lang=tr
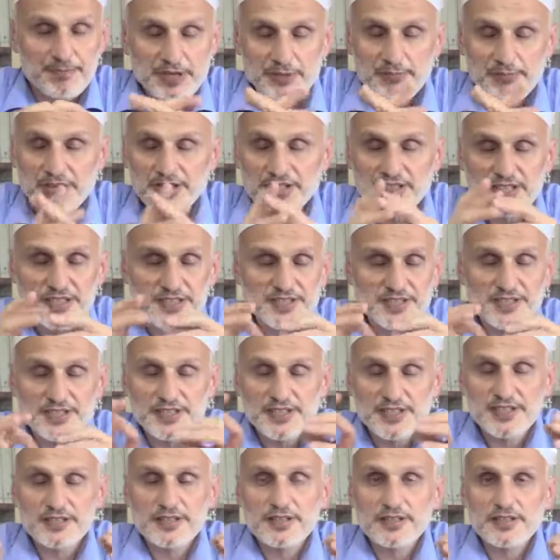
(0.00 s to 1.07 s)
bir
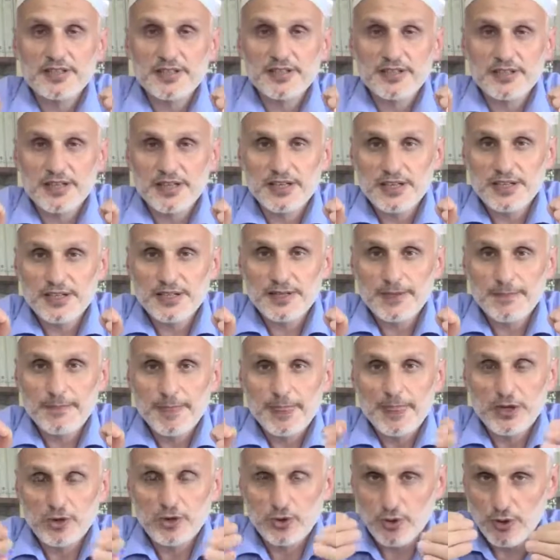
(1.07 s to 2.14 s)
başkasının ne dediği değil,
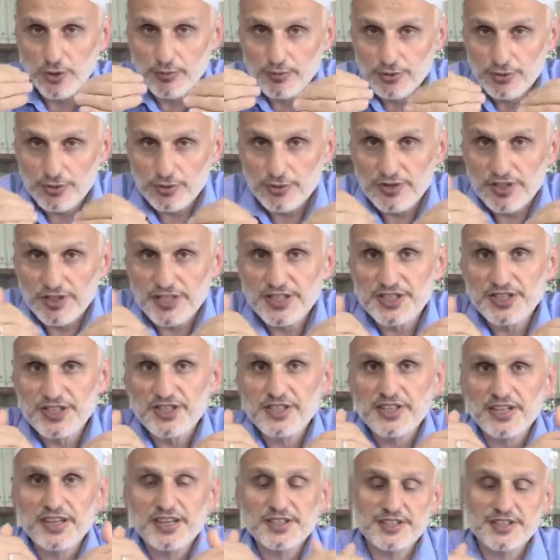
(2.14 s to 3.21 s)
komşuluk
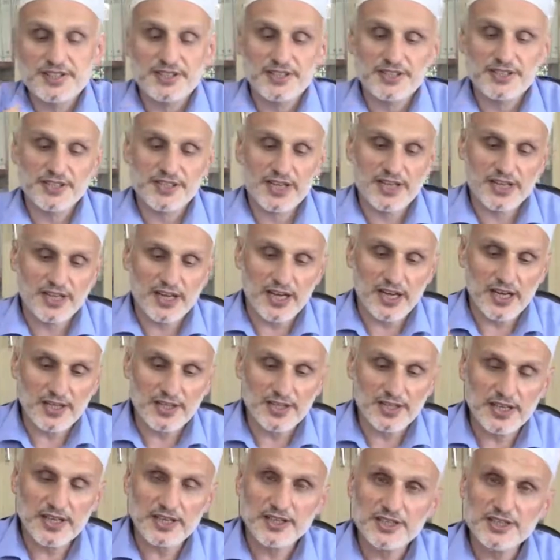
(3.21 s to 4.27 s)
ilişkileri açısından
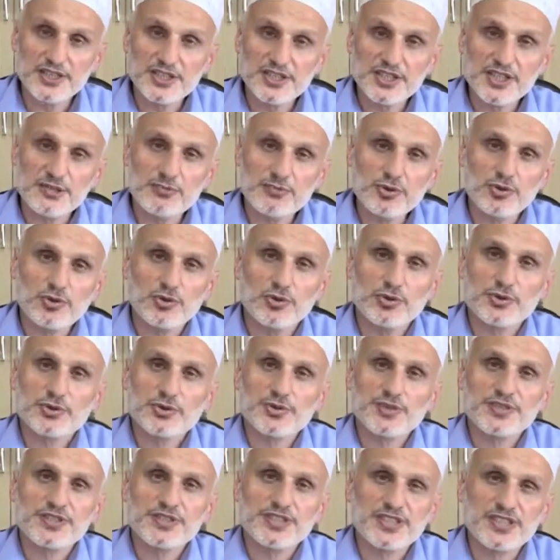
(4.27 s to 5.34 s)
Allah'ın çizmiş
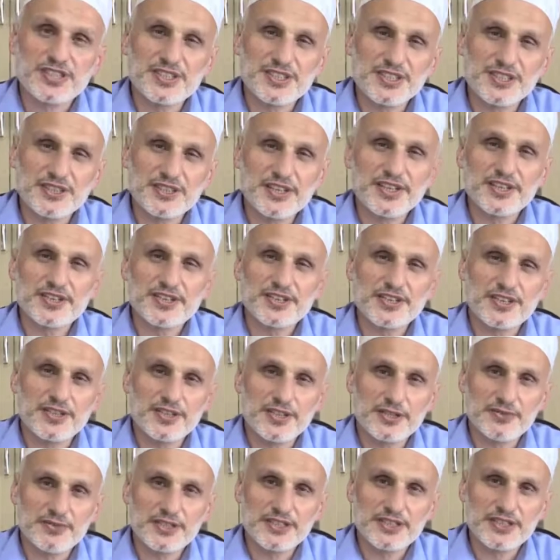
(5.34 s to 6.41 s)
olduğu sınırlar
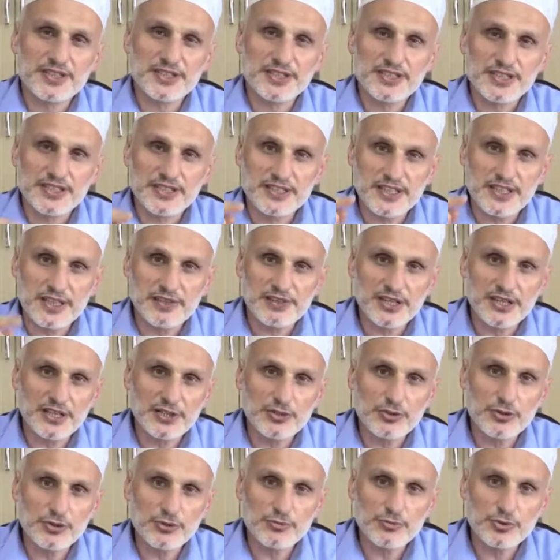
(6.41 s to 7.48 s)
çerçevesinde
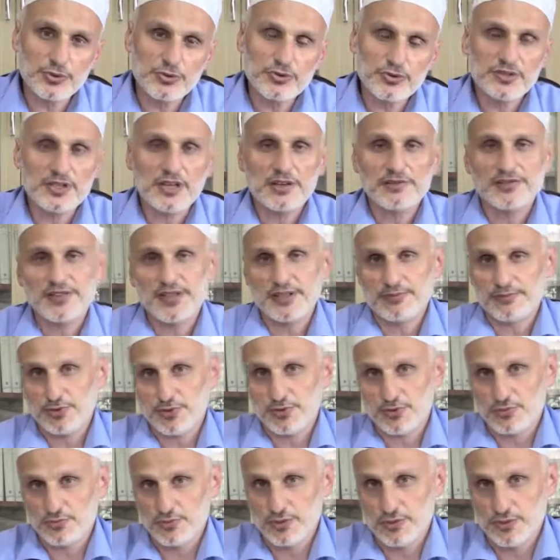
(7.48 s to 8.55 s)
davranıyor muyuz,
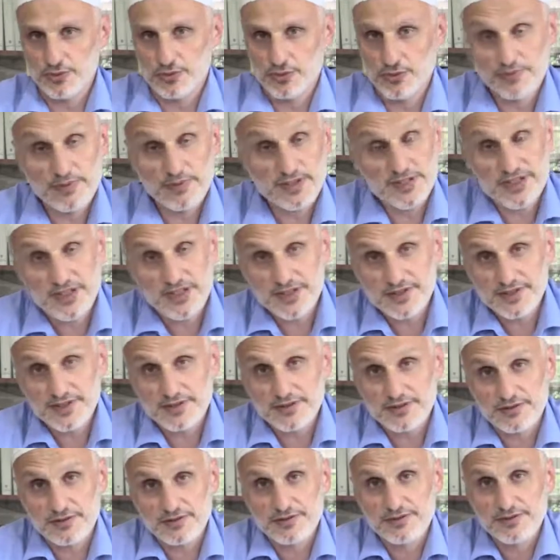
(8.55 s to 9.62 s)
davranmıyor muyuz
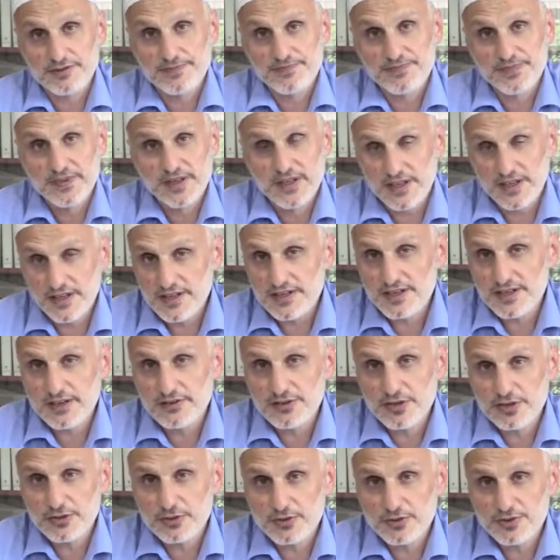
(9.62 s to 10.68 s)
meselesidir. Eğer
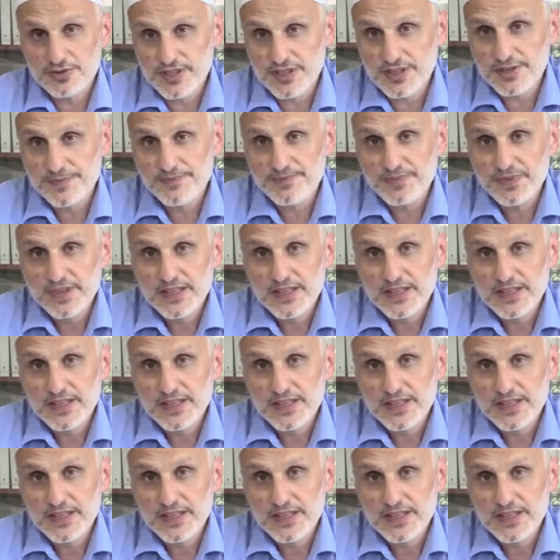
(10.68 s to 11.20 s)
davranıyorsak